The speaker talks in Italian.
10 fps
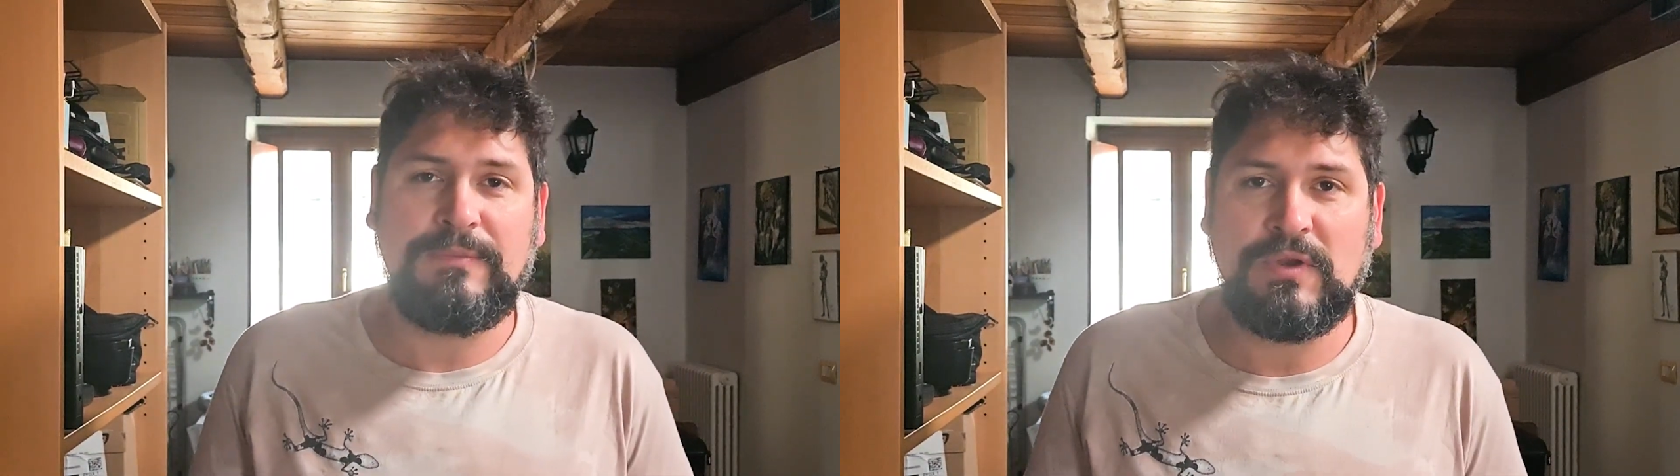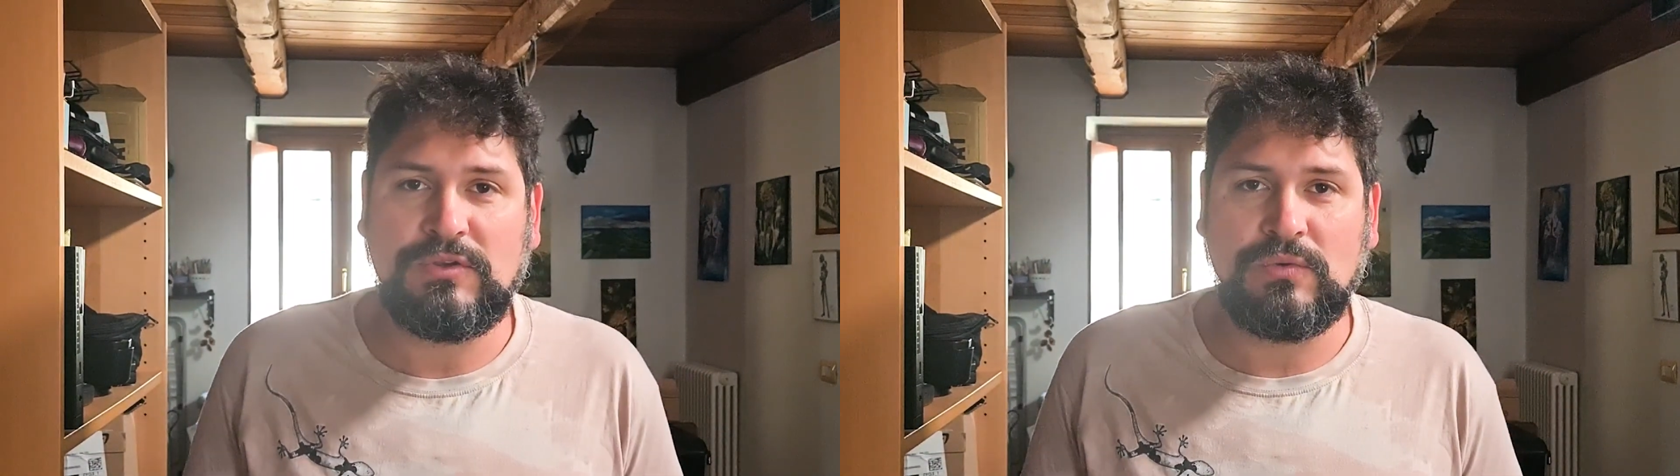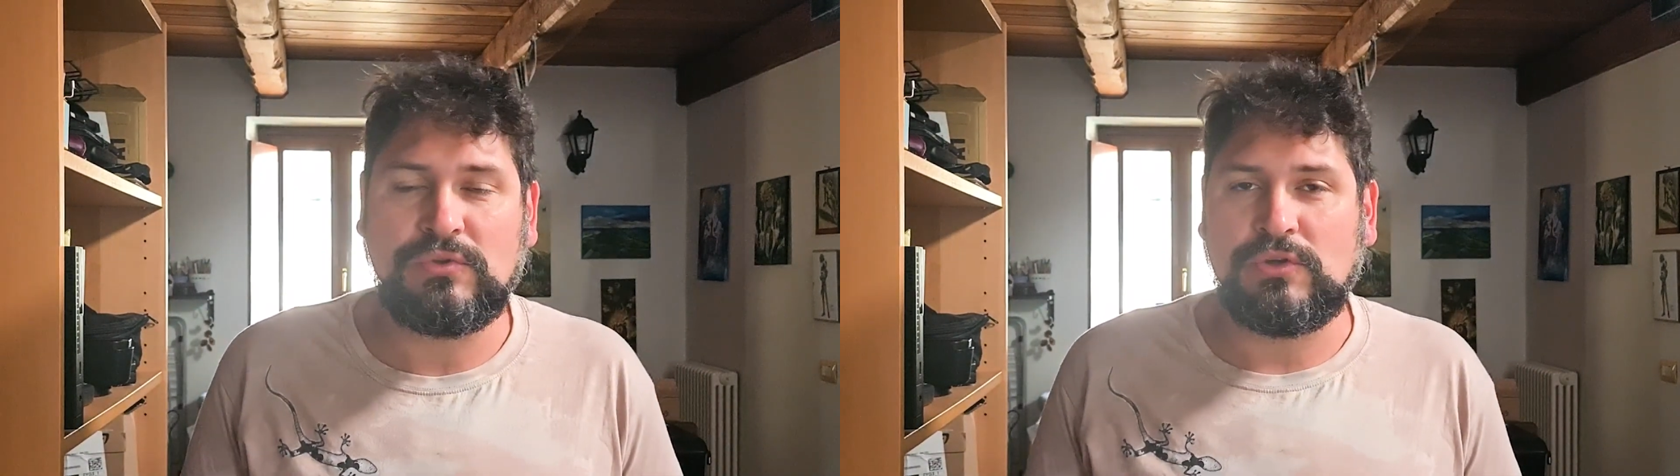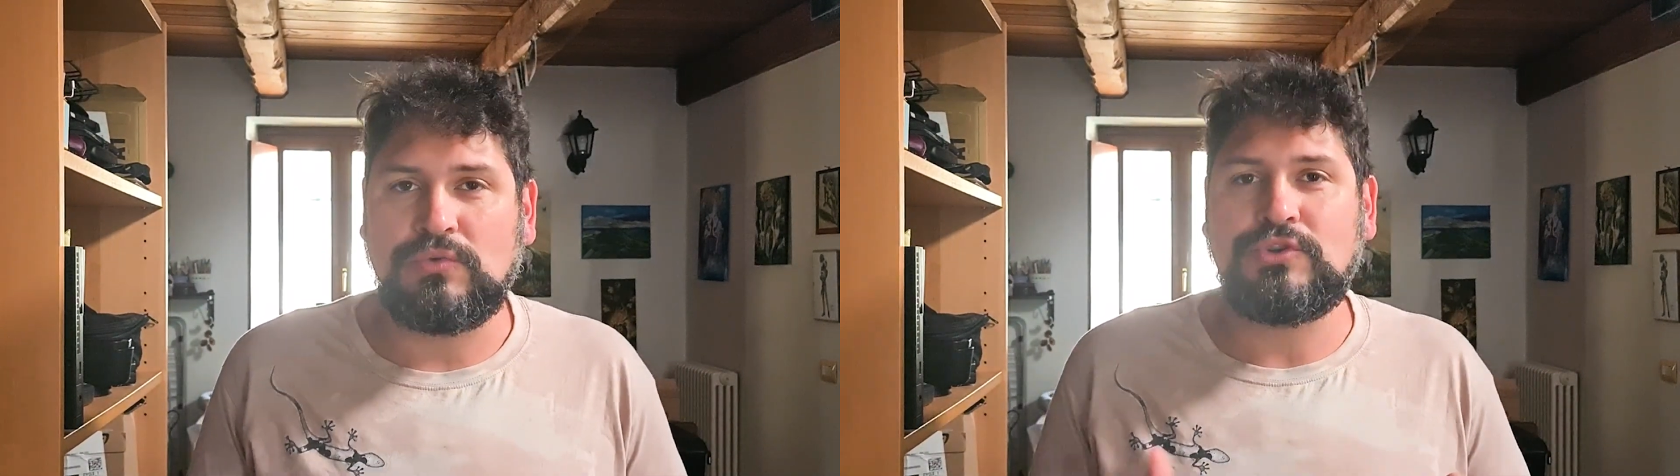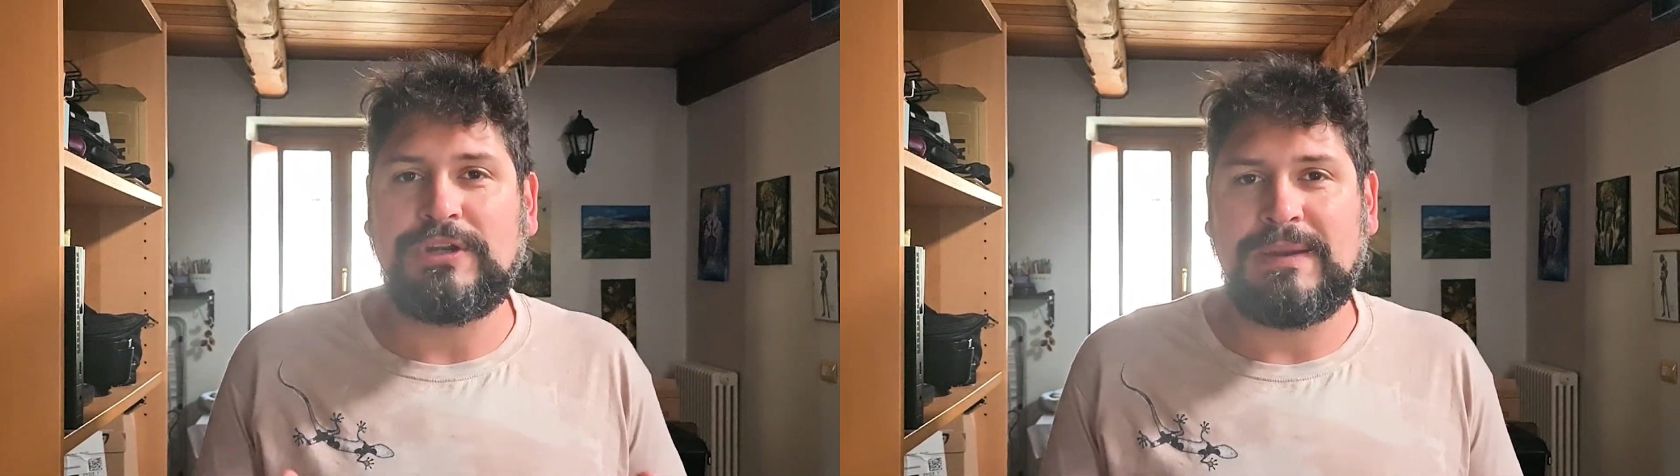mio aiuto
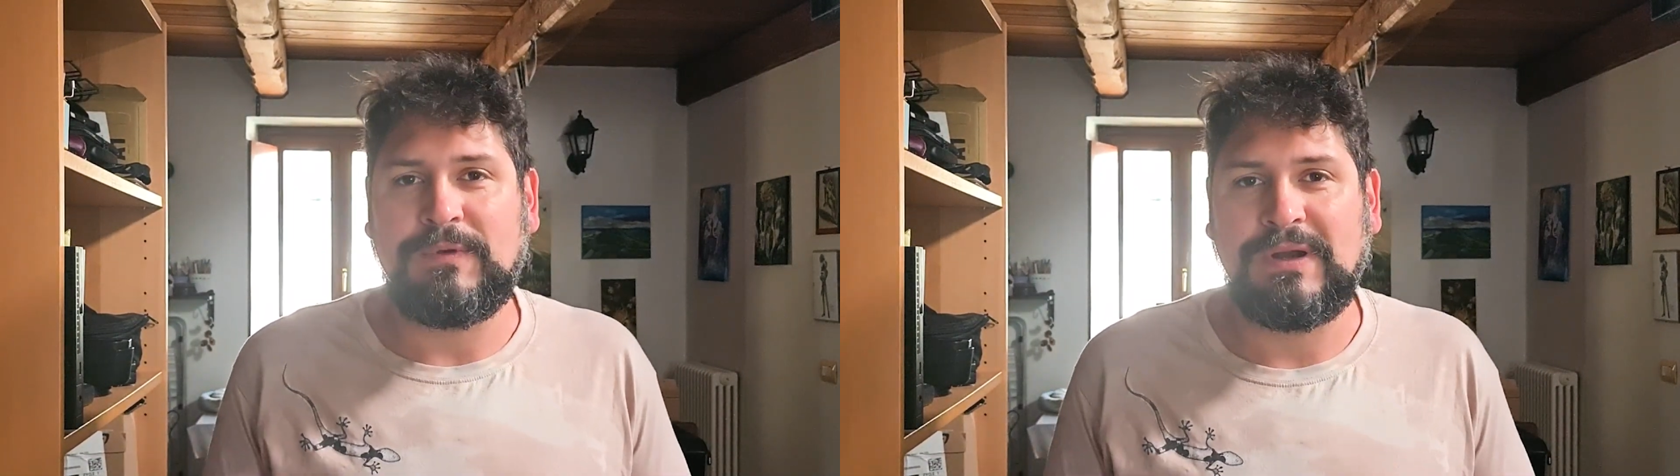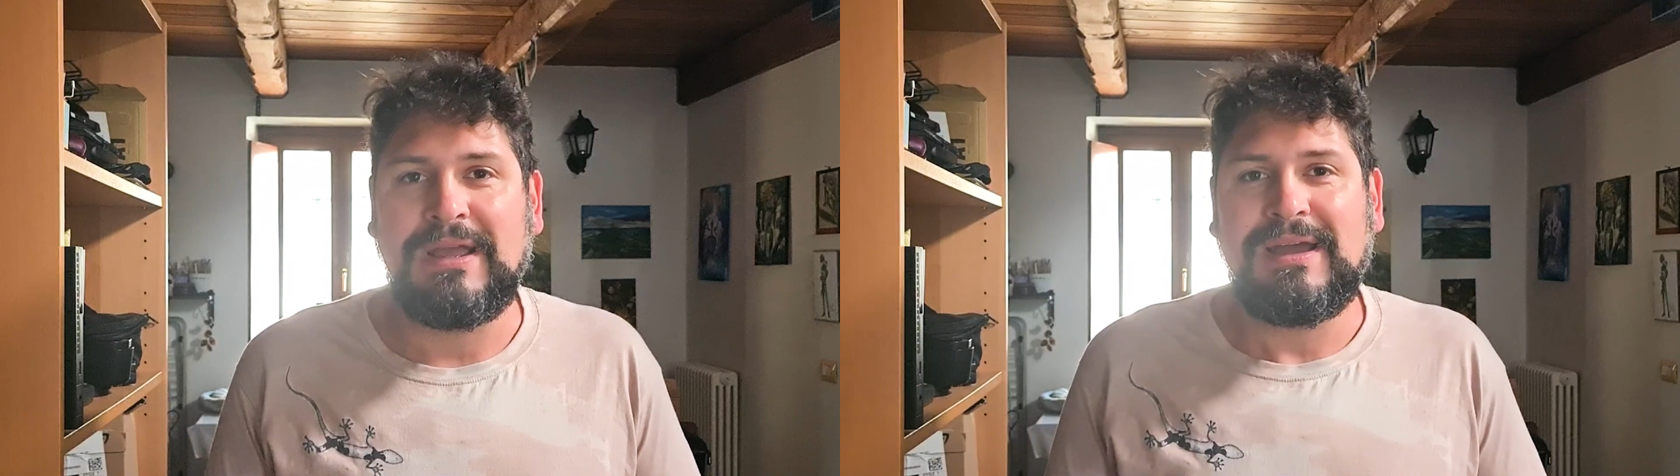riusciremo